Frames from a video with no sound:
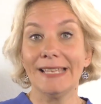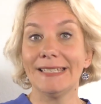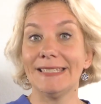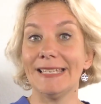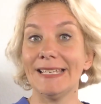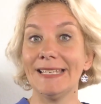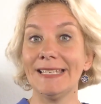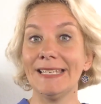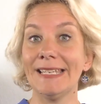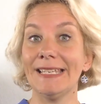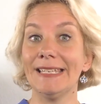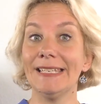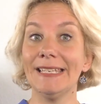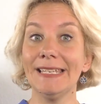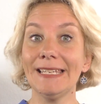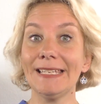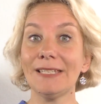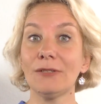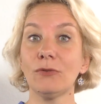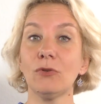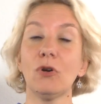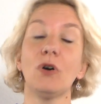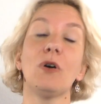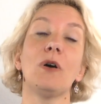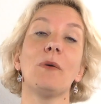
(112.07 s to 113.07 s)
Denn
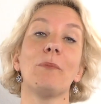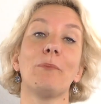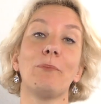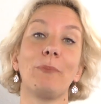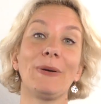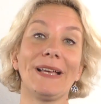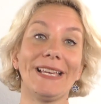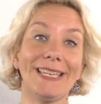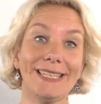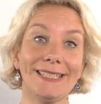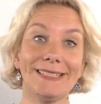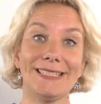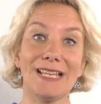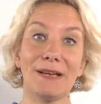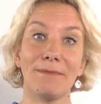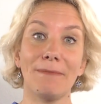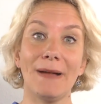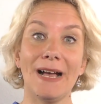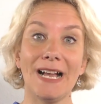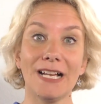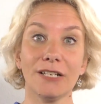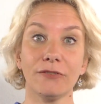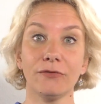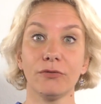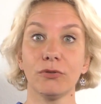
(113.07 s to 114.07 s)
nicht nur bricht der
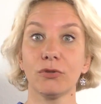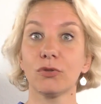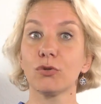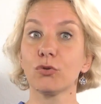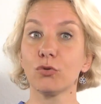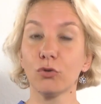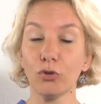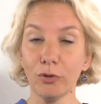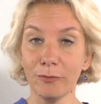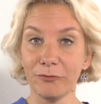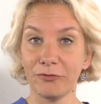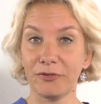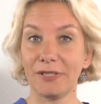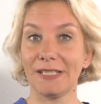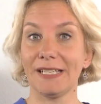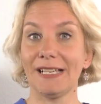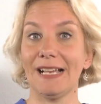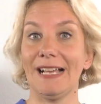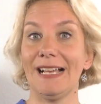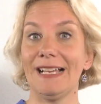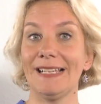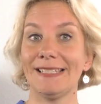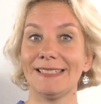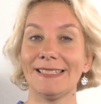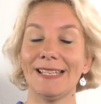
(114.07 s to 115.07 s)
Markt für
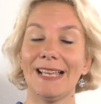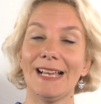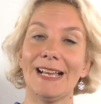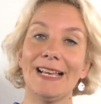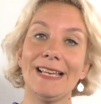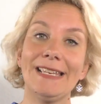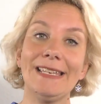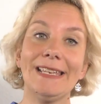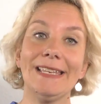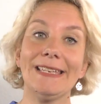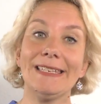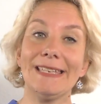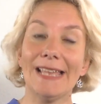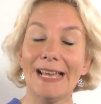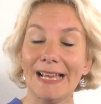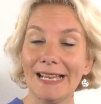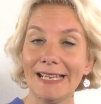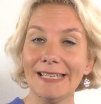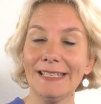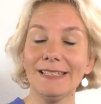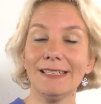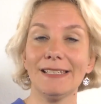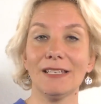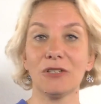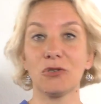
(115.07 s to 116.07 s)
zukünftige Reisen ein,
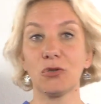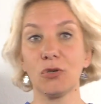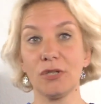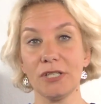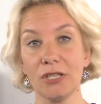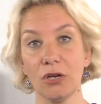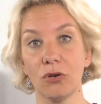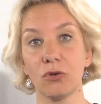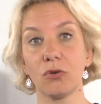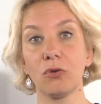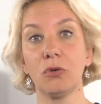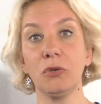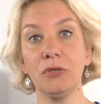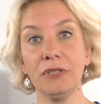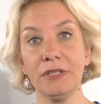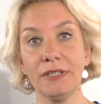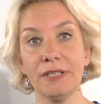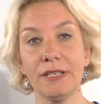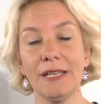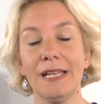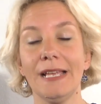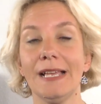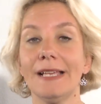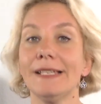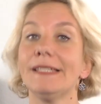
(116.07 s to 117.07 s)
nein, natürlich auch
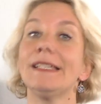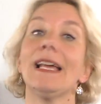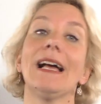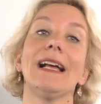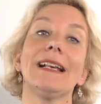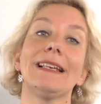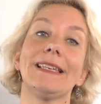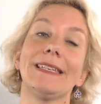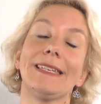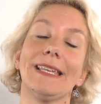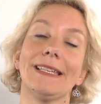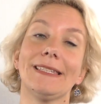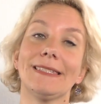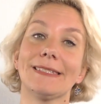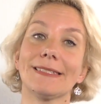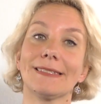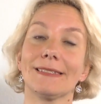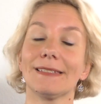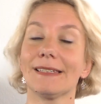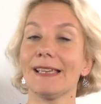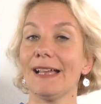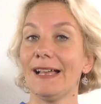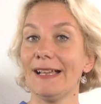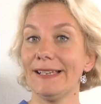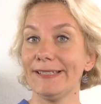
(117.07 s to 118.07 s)
Kunden, die eigentlich
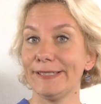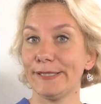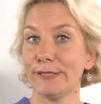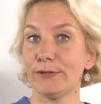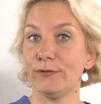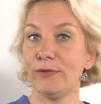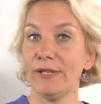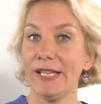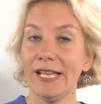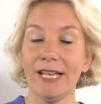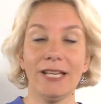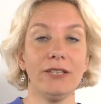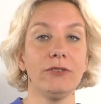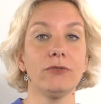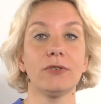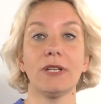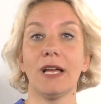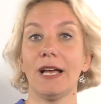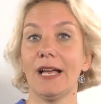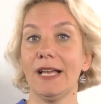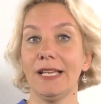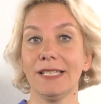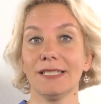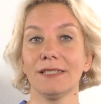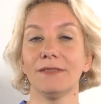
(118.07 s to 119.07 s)
jetzt gereist wären oder
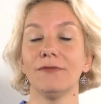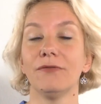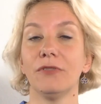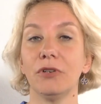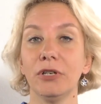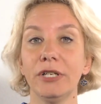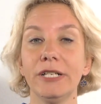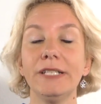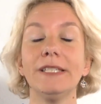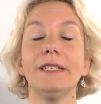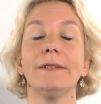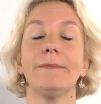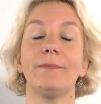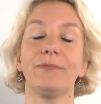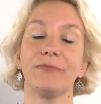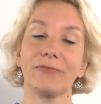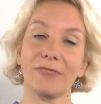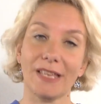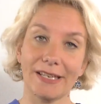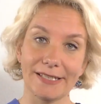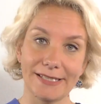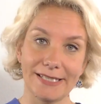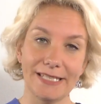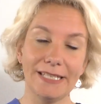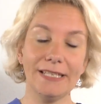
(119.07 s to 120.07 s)
reisen wollen,
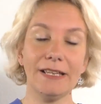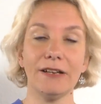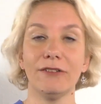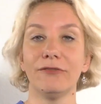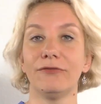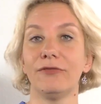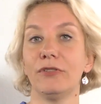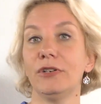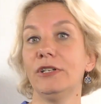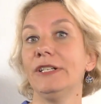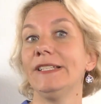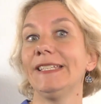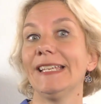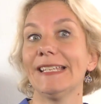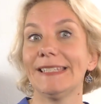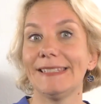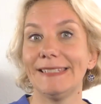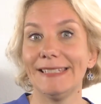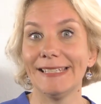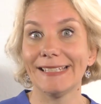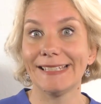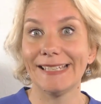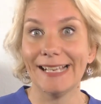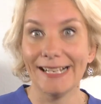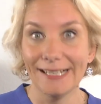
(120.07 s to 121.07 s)
die wollen jetzt
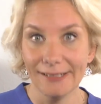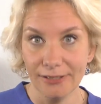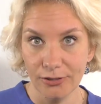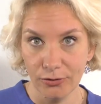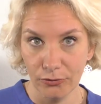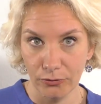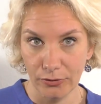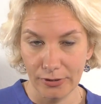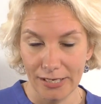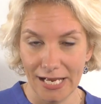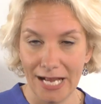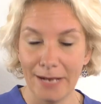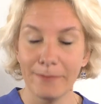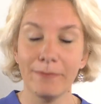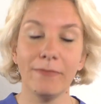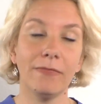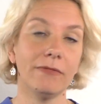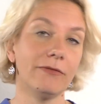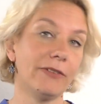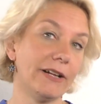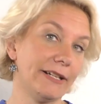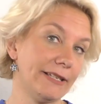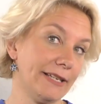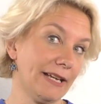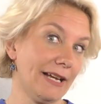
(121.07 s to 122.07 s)
ihr Geld zurückhaben,
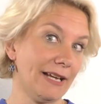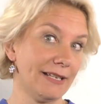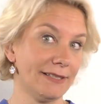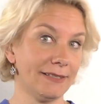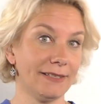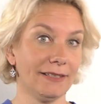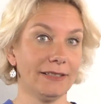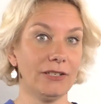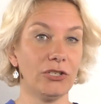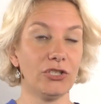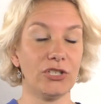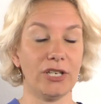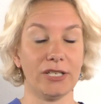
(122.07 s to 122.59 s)
weil die Reisen ja nicht